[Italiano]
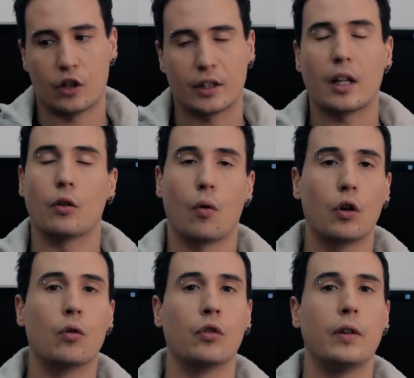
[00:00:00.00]
c'è stato
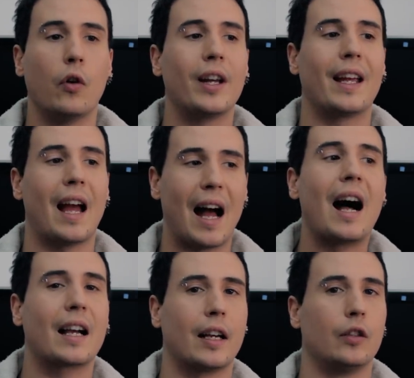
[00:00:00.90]
qualcuno di voi che
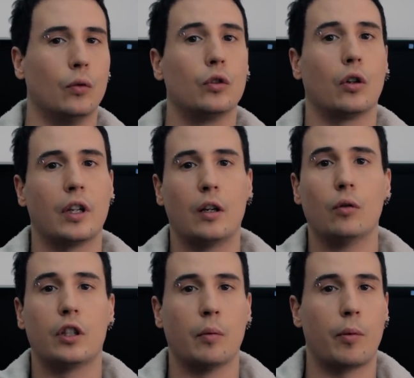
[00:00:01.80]
ha creduto
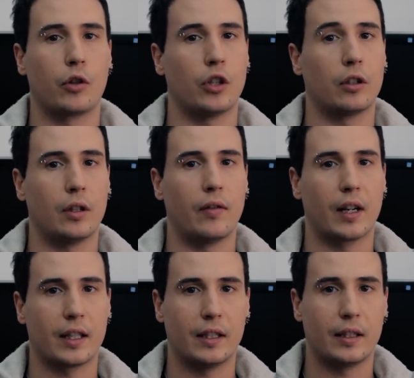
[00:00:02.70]
nell'ultimo progetto dei
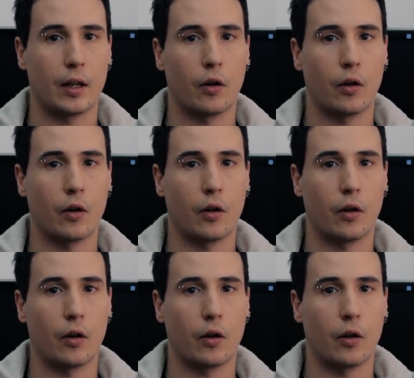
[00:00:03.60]
fancazzisti